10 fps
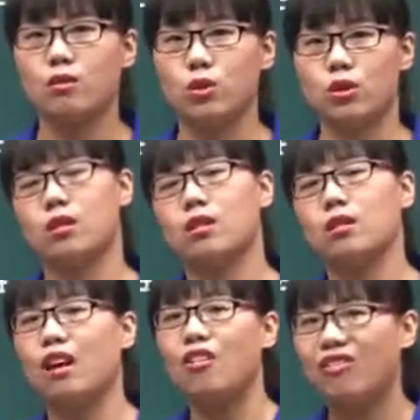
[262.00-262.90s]
就是
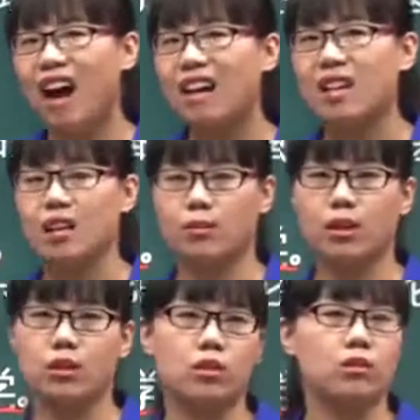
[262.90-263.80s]
它发展了
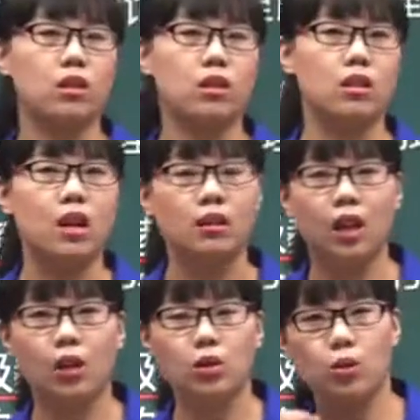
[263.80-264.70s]
班级授课制
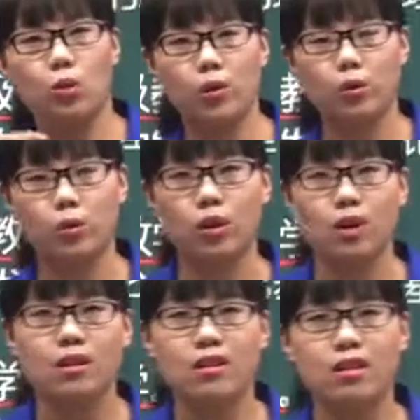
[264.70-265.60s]
当中关于
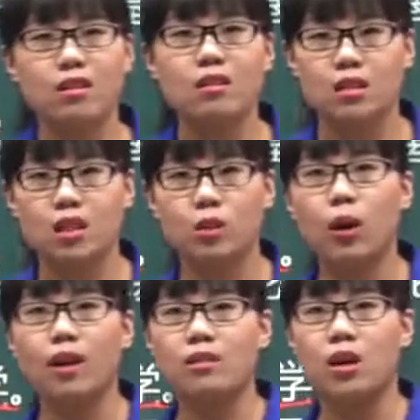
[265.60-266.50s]
四阶
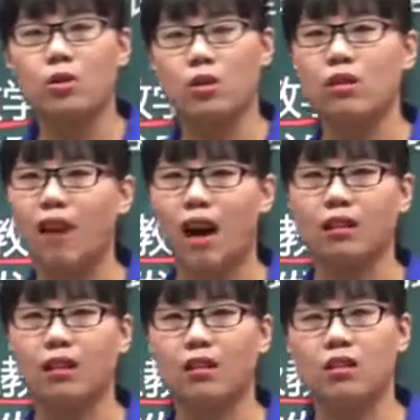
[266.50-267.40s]
段教学法
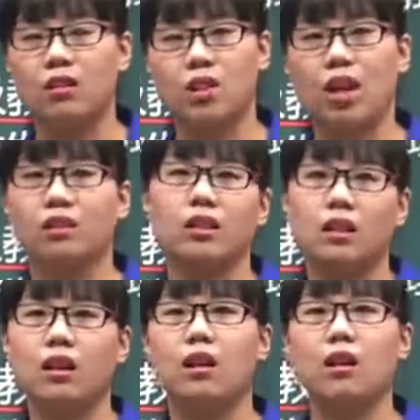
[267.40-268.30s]
的这样的
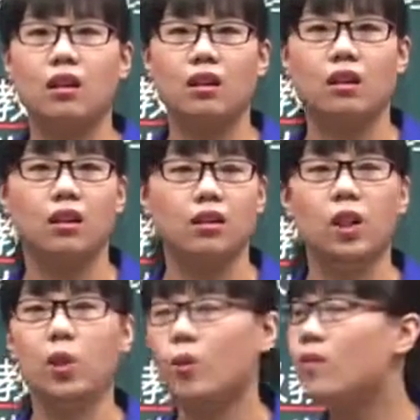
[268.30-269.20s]
一个呃
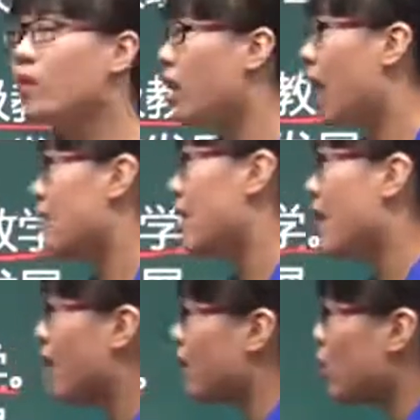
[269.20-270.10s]
内容。好，再
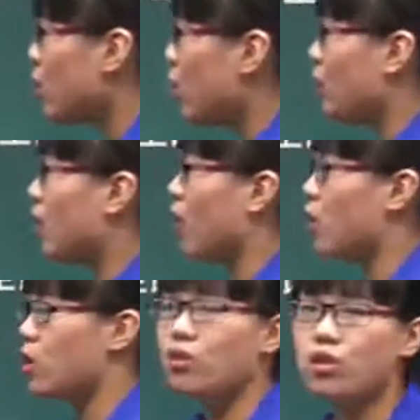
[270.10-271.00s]
来看英国导
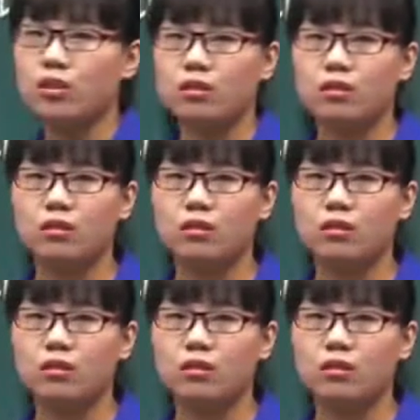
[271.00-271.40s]
生制。